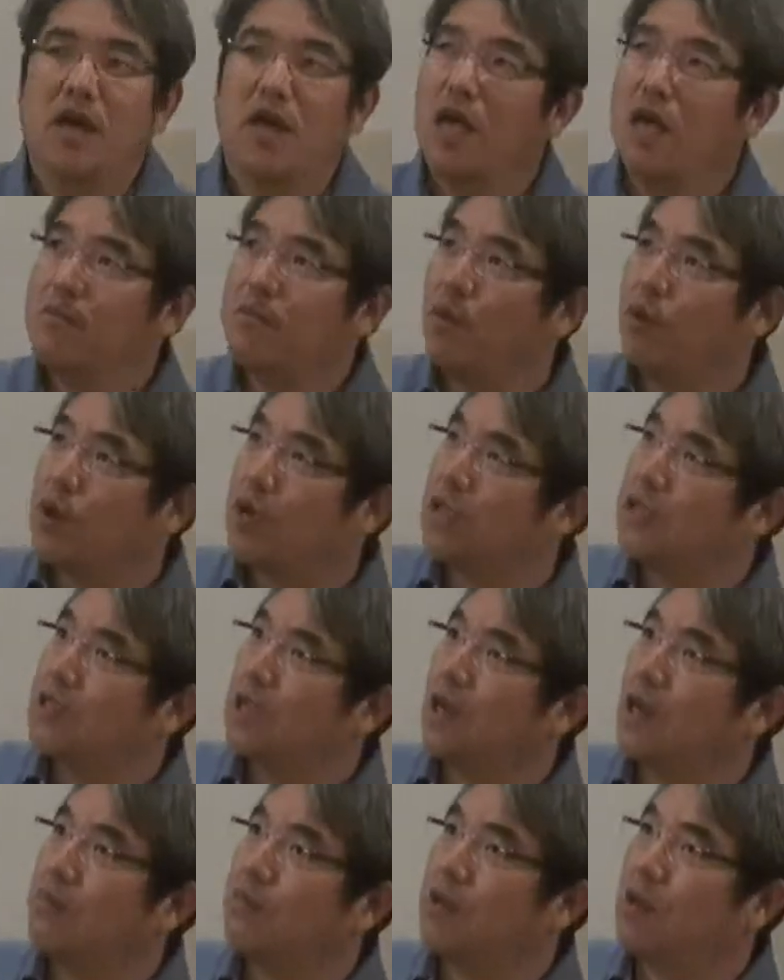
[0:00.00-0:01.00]
행복한
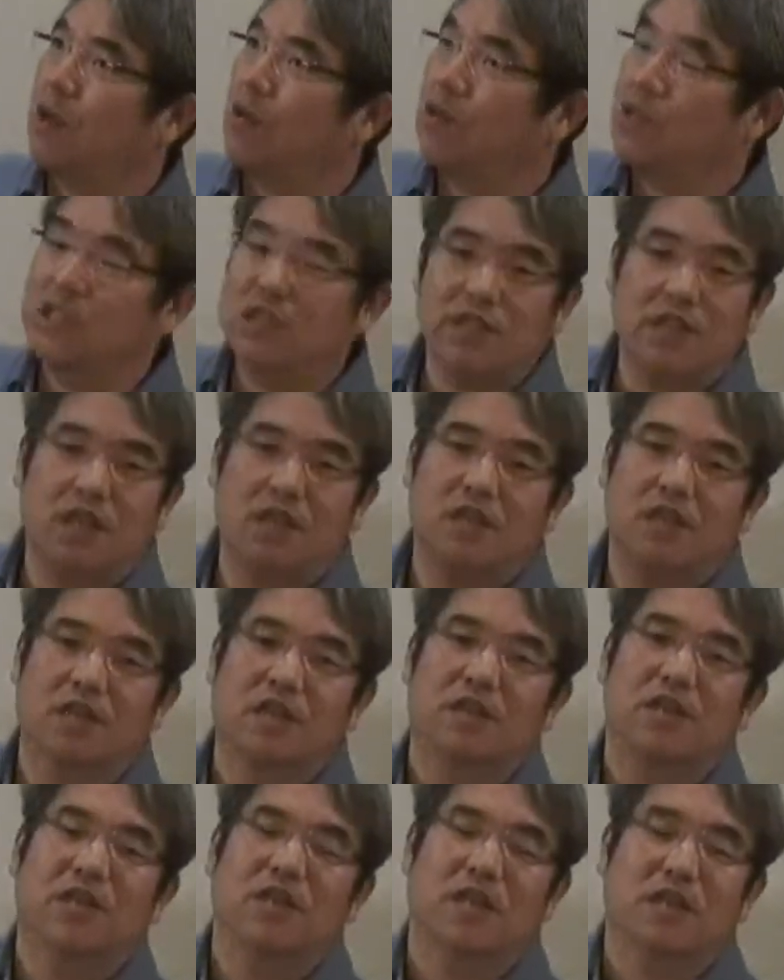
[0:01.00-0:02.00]
사람이라고 이 시대는
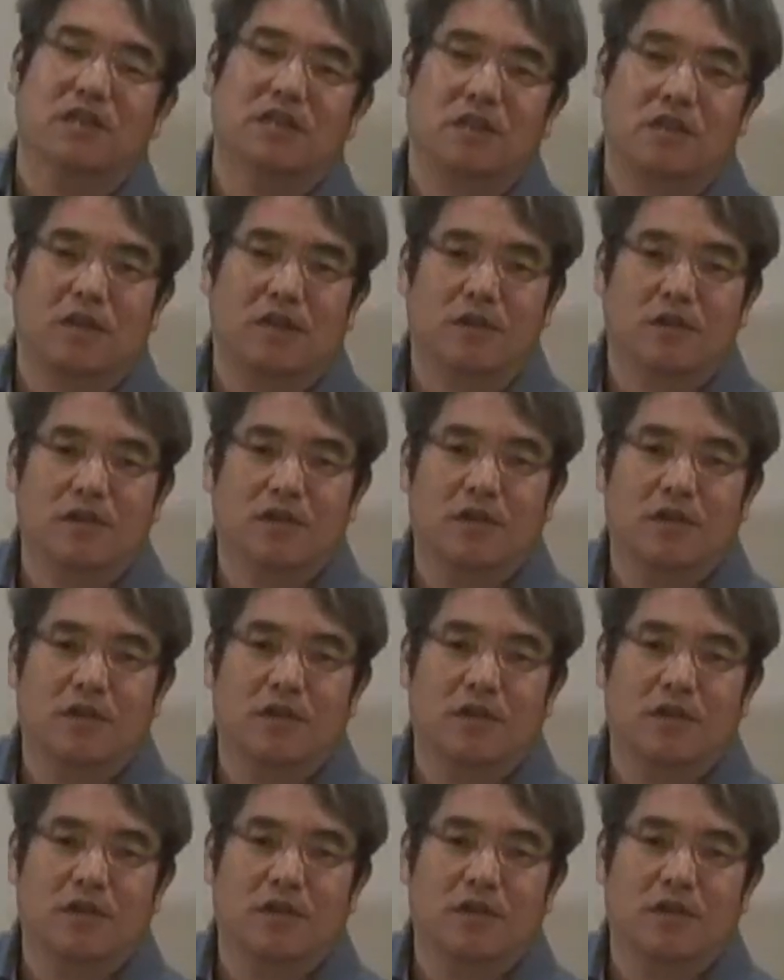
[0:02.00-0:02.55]
그려놨어요.